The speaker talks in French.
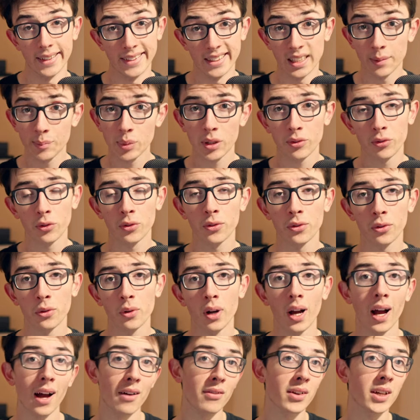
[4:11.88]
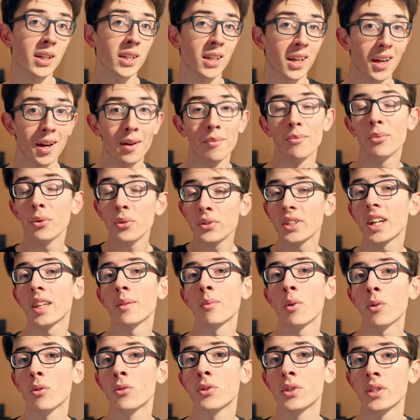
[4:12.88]
Il n'y a pas photo. Avec un bon
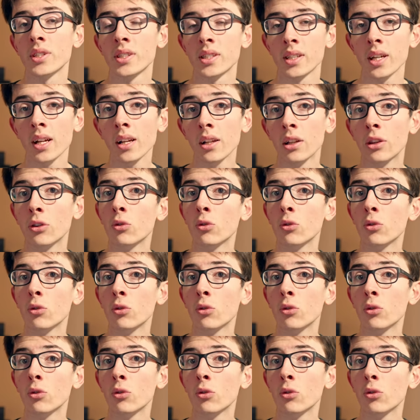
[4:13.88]
traitement logiciel,